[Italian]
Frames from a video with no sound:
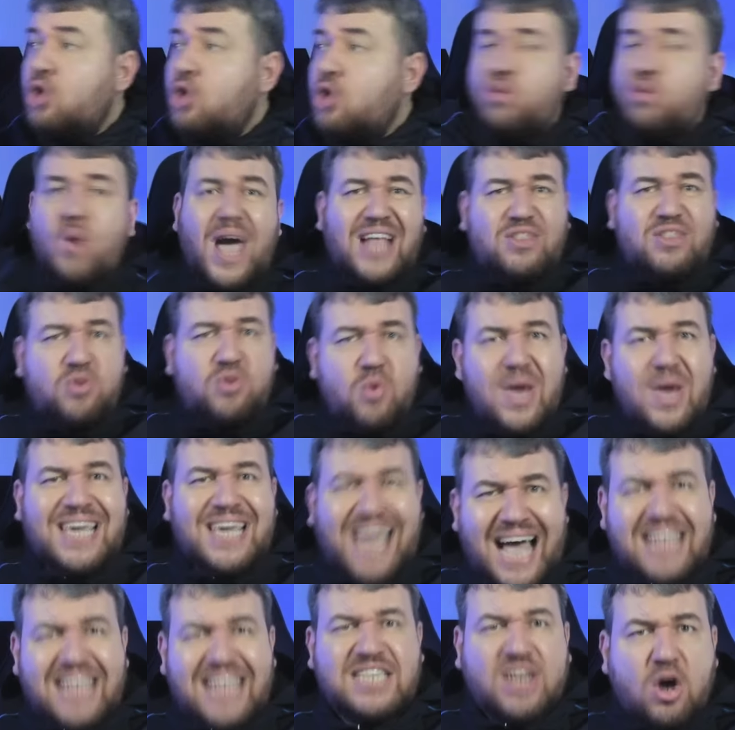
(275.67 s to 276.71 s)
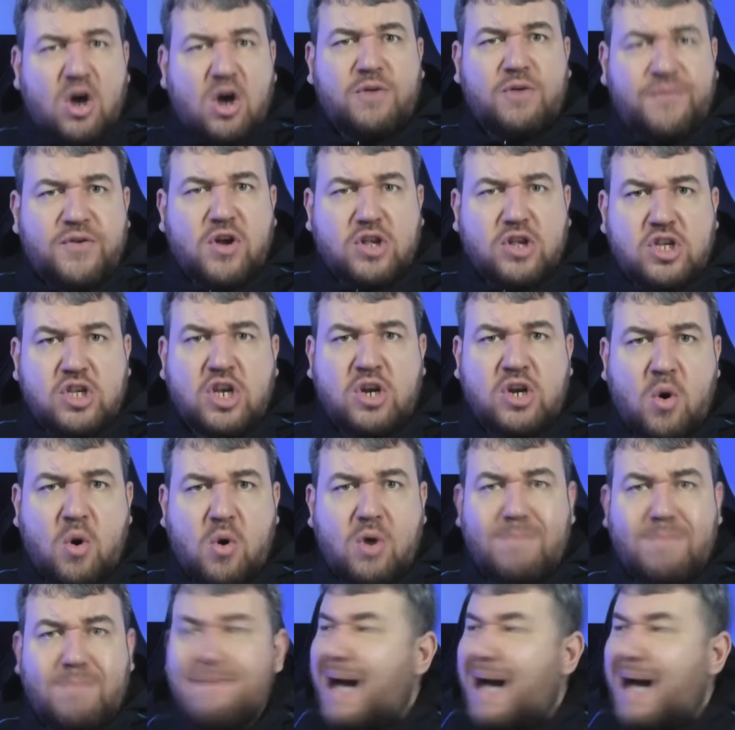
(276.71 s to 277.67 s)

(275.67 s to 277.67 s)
2 a 2 in casa col Frosinone.